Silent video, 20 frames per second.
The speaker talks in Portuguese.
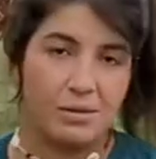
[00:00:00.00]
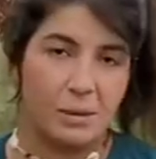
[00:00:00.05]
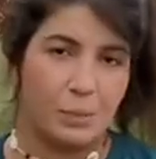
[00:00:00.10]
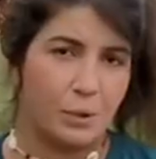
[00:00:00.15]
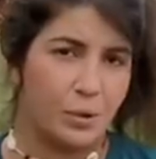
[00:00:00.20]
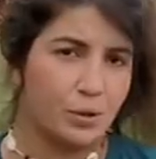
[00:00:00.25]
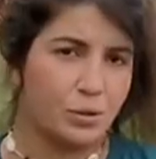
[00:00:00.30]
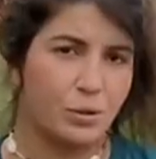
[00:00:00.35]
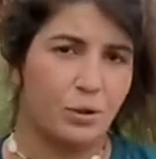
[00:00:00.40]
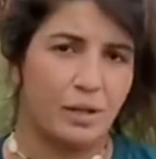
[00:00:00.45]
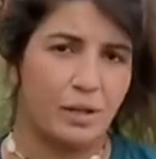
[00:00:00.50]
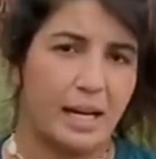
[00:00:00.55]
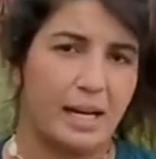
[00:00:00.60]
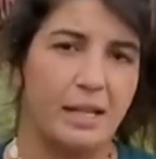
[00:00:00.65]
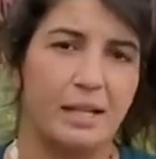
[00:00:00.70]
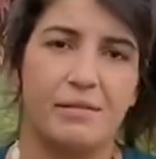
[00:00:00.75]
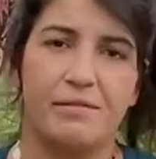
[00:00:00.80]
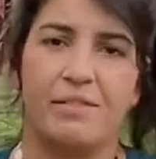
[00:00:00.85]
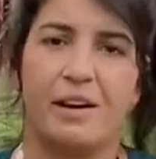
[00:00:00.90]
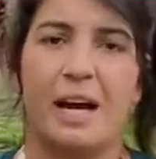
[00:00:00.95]
Você pode colocar
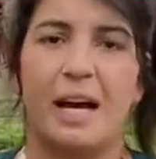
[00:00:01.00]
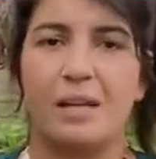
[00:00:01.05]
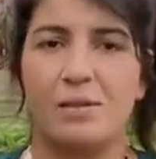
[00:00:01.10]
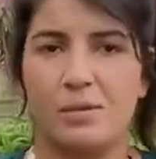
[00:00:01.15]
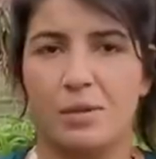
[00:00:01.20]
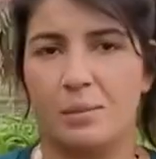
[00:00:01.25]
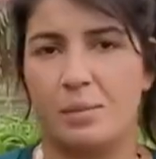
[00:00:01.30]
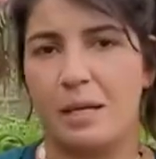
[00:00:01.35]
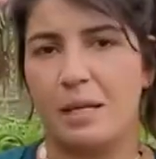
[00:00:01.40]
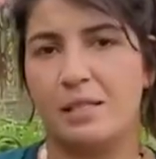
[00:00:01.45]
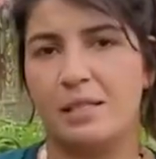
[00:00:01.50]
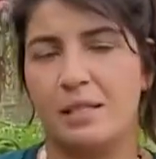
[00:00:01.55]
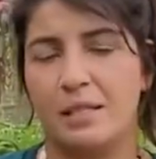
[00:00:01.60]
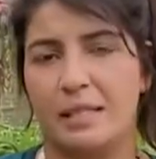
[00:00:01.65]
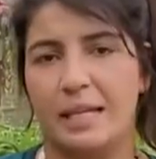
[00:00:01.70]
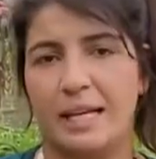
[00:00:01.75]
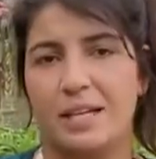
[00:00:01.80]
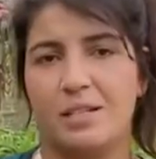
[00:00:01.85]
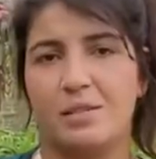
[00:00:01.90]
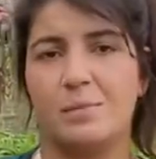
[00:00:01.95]
ela em vaso, em ambientes
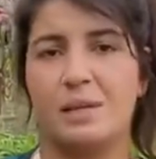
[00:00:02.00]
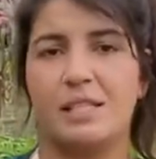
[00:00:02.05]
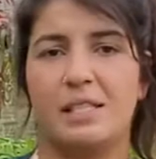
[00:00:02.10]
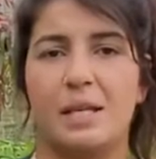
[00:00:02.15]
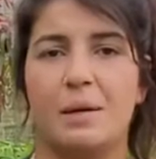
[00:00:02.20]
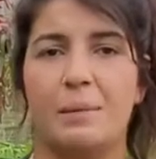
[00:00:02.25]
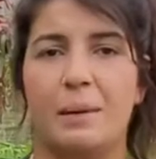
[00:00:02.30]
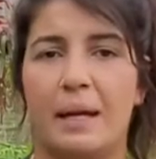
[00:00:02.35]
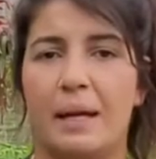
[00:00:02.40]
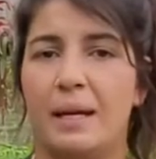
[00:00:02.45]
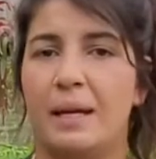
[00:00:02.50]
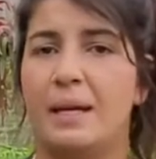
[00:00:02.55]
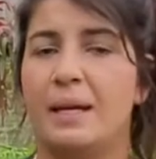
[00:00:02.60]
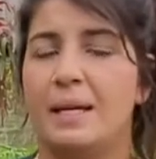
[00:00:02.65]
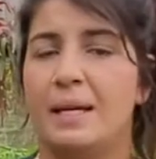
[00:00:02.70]
internos, mas também